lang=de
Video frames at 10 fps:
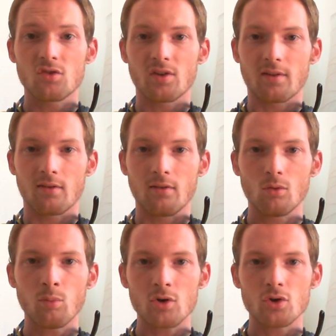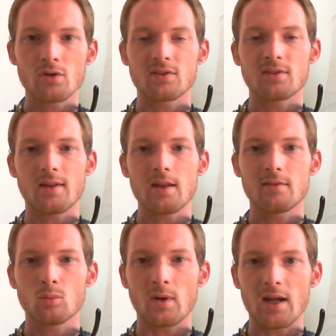ist es ein super schönes Design,
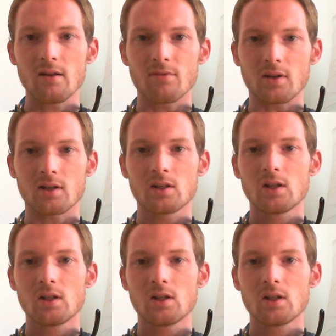super einfach.